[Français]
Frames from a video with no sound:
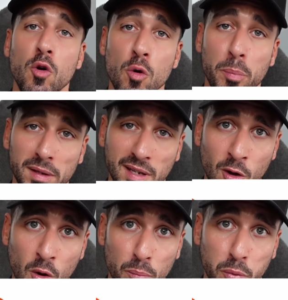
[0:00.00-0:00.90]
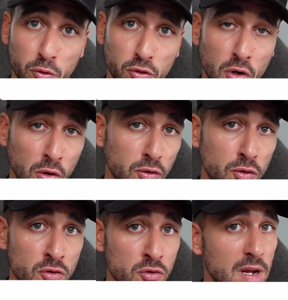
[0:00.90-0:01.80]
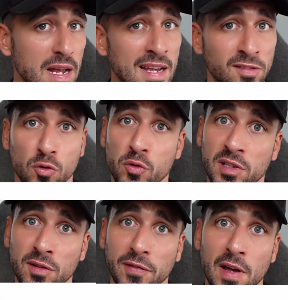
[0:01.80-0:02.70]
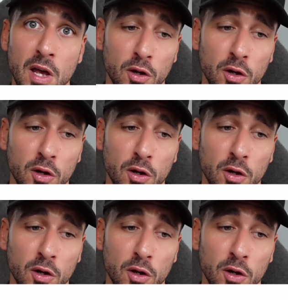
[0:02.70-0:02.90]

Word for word: le Patreon pour du contenu exclusif